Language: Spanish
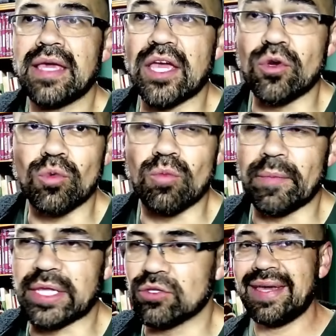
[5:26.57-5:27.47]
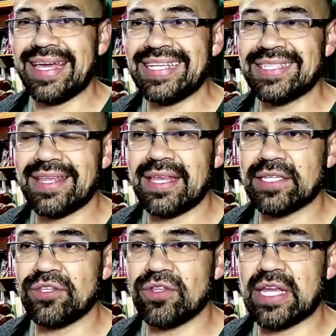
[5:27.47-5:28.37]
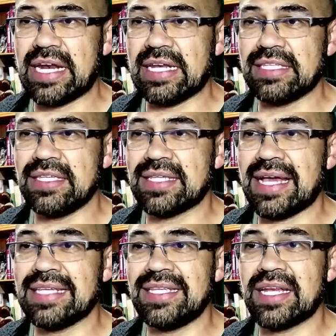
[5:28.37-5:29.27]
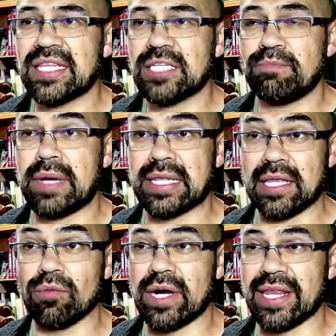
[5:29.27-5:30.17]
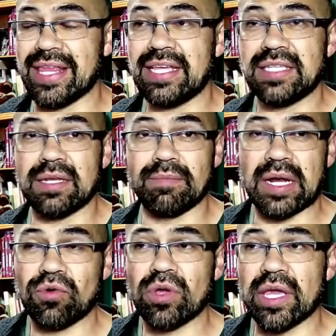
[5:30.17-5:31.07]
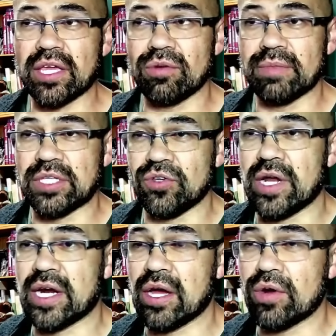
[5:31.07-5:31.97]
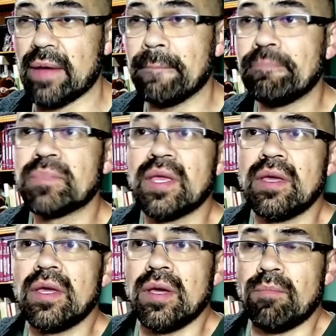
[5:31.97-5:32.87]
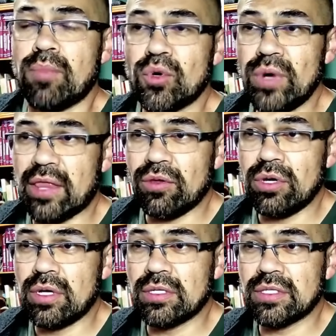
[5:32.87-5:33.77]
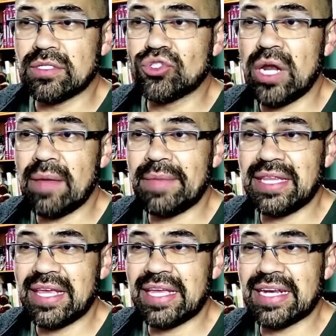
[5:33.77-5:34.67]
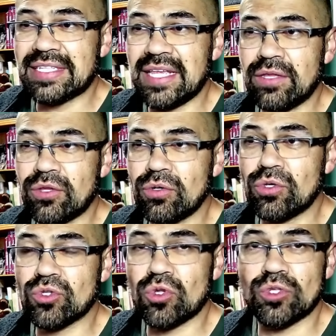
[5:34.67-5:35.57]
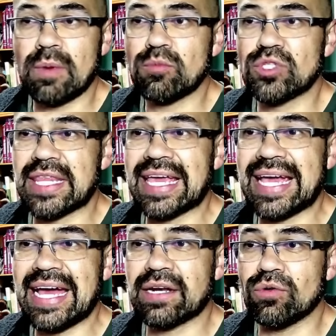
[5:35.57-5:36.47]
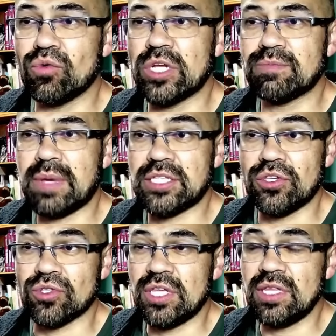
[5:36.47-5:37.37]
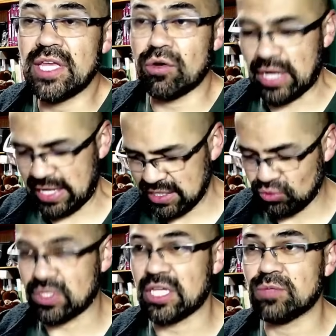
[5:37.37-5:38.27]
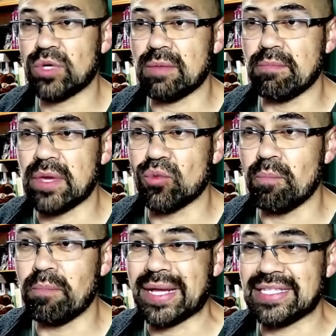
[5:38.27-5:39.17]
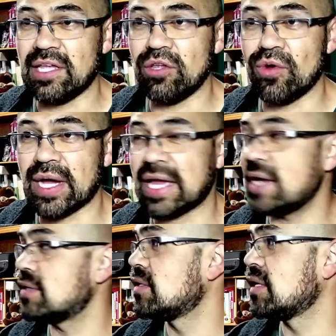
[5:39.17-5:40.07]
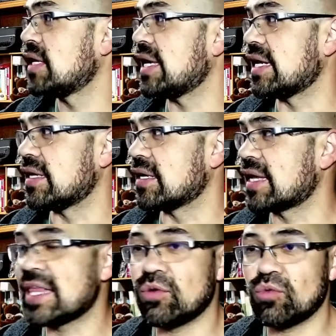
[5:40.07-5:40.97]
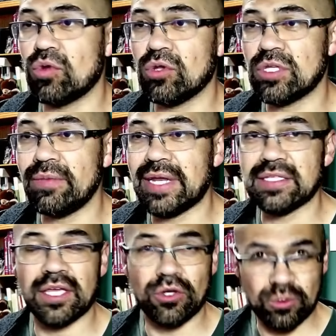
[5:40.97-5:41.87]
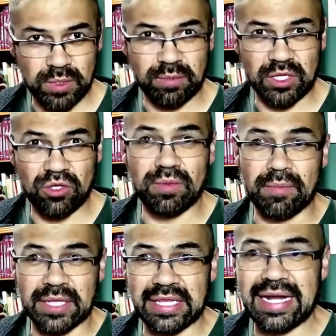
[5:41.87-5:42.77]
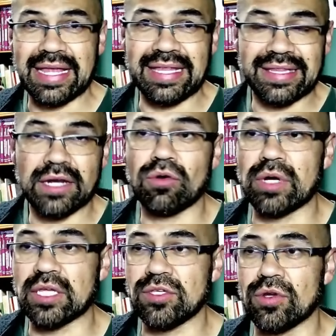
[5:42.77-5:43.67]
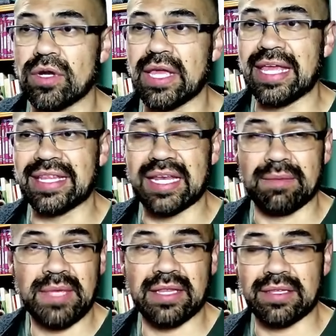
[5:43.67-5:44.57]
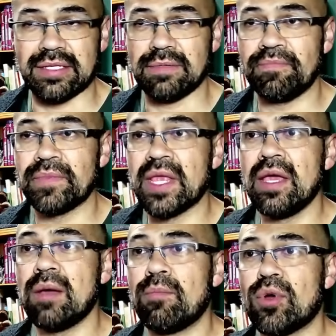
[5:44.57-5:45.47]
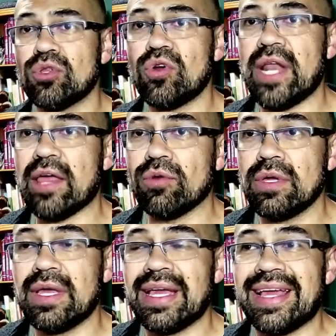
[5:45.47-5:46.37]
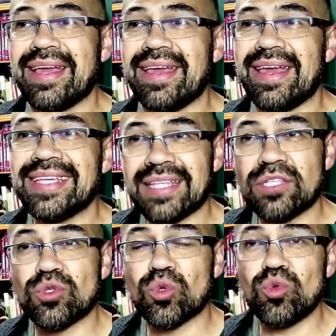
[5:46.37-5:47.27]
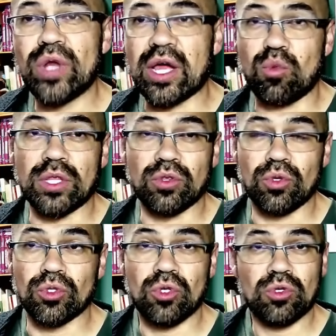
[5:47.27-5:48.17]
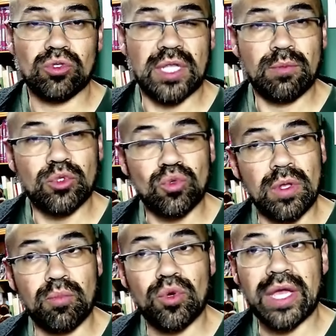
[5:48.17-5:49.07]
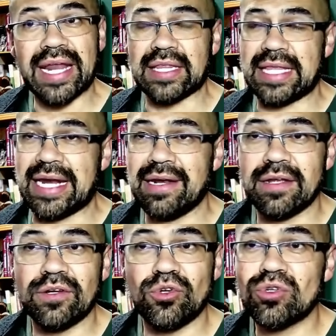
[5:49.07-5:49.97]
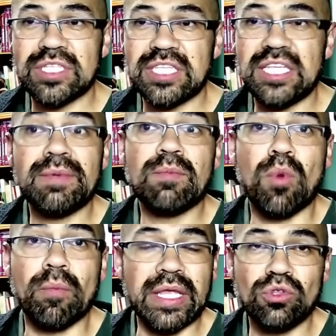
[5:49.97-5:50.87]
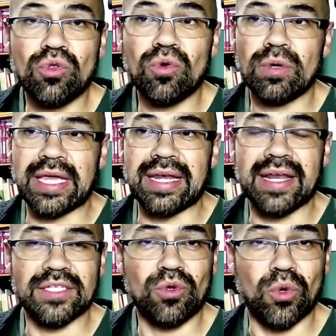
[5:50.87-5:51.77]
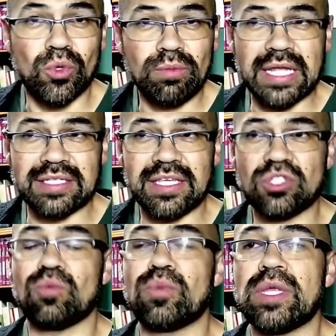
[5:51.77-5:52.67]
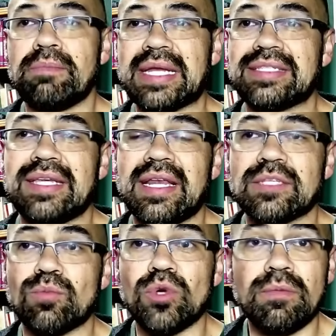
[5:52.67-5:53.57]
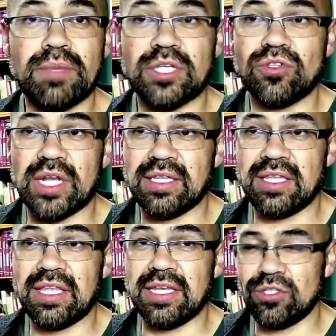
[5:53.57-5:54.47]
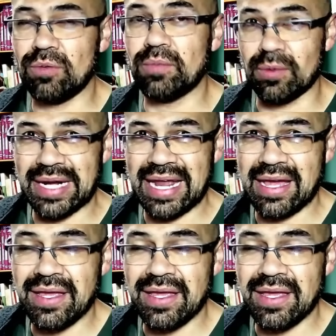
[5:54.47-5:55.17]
en un momento. En esta dirección de análisis hay ciertas particularidades, sin embargo, que quiero mencionar ahora. Por un lado, Solamente en el centro nosotros vamos a dejar un espacio sin diagonales. Ustedes pueden ver un pasillo acá en cada uno de los niveles que nos permite obviamente la interconexión entre ambientes. Por otro lado, esta estructura, cuando nosotros tenemos un empuje lateral, no recibe momento en las columnas y esto puede parecerles muy impresionante de inicio, pero van a